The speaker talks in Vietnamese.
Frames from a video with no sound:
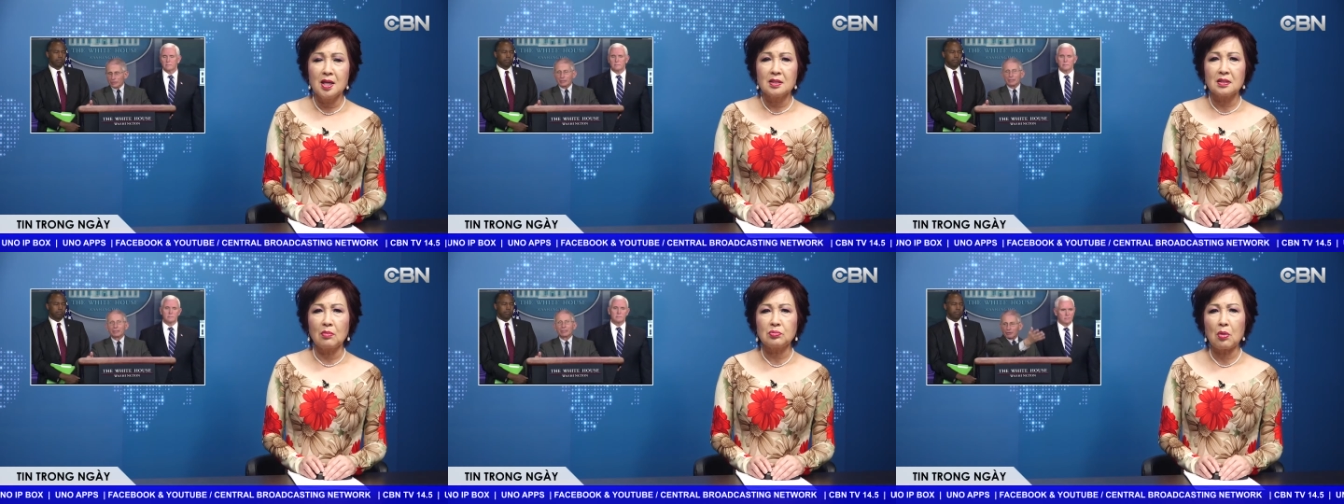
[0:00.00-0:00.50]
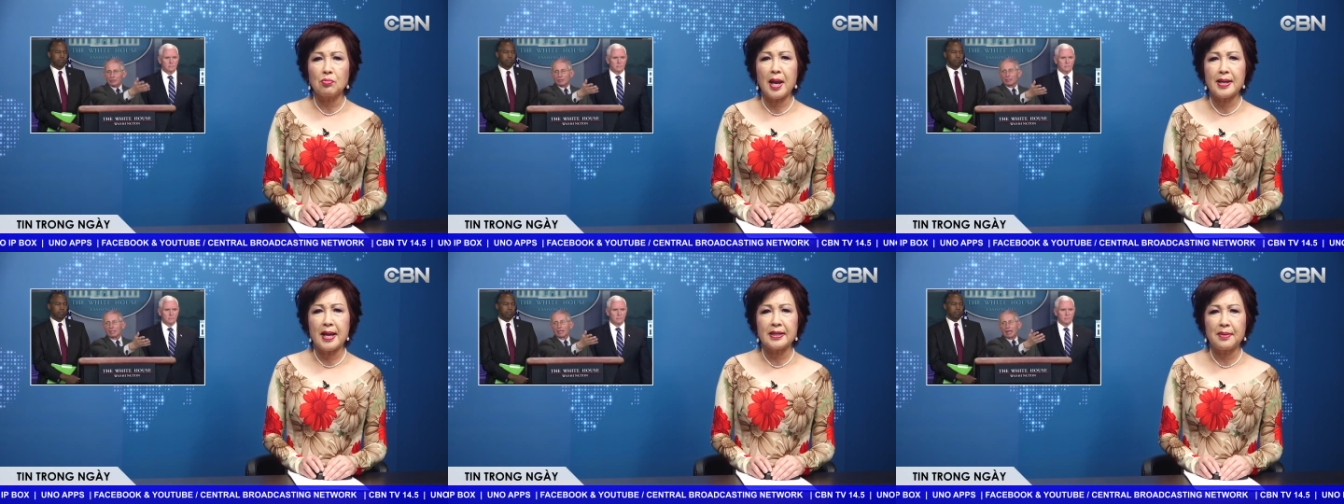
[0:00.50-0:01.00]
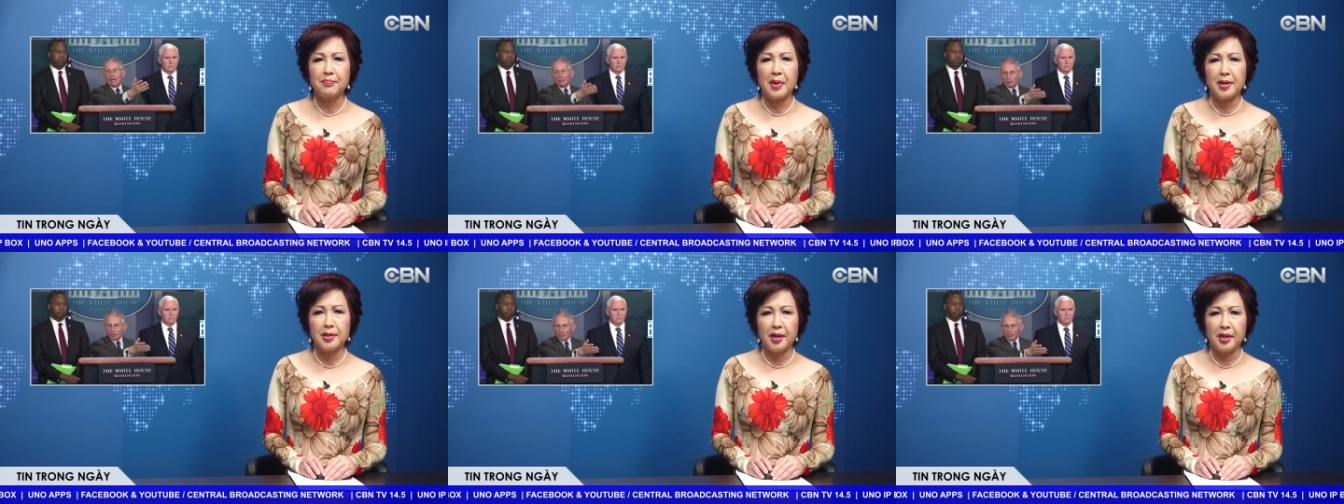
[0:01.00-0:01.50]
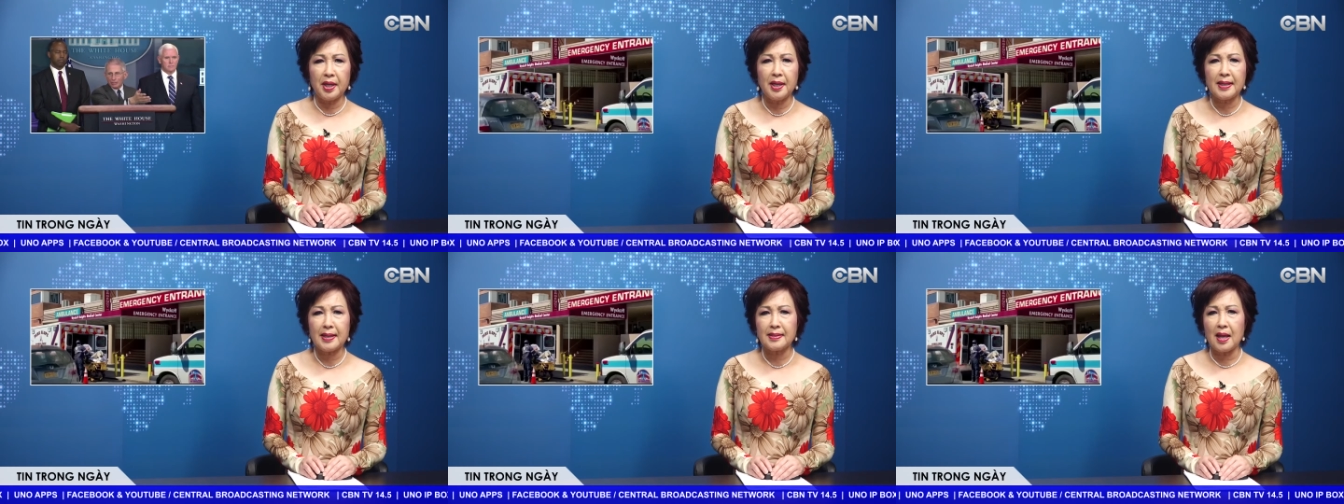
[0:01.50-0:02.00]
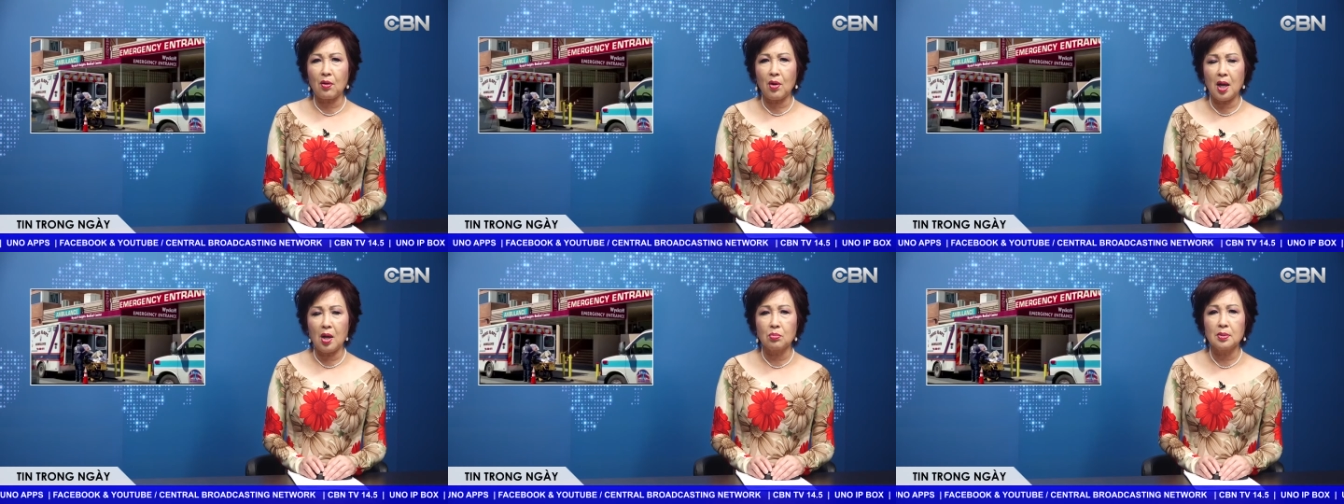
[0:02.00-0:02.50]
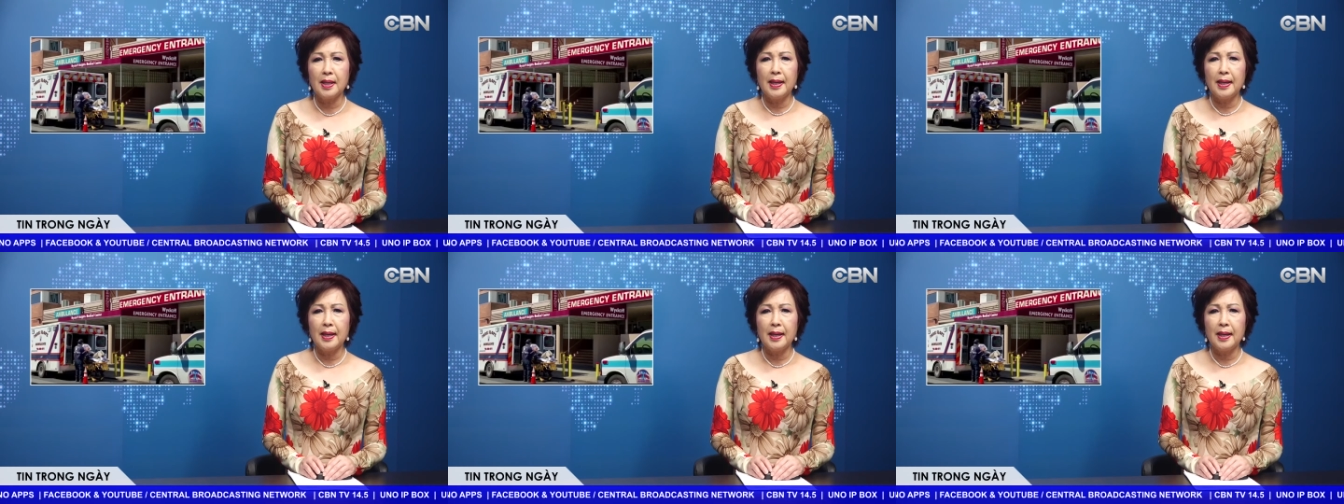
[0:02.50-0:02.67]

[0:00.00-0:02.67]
Tổng thống Donald Trump đã gợi ý các nhà khoa học